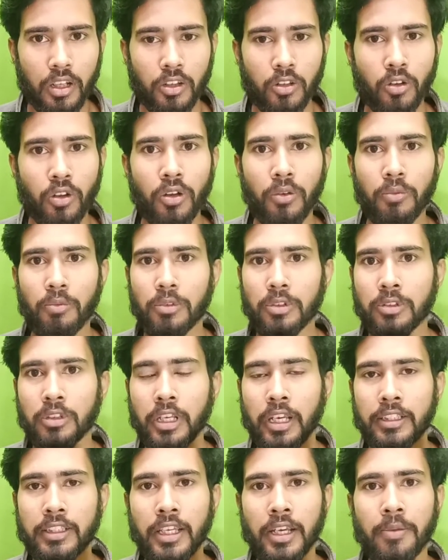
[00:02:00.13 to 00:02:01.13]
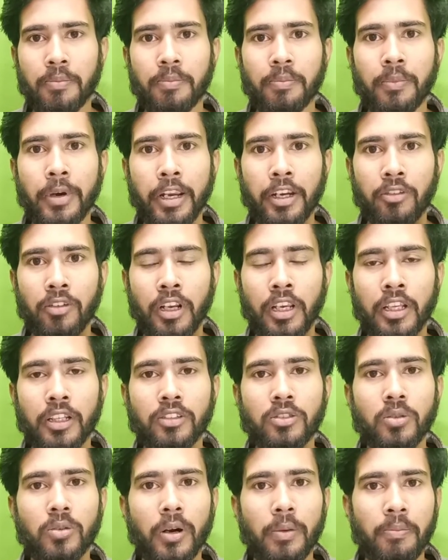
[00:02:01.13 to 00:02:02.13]
क्योंकि जैसे मैन्युअली
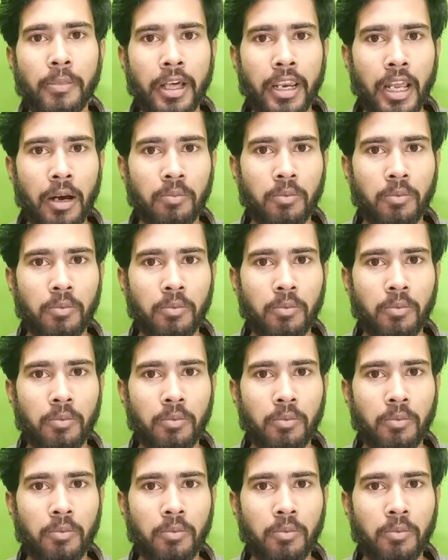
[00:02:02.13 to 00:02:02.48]
जो मैंने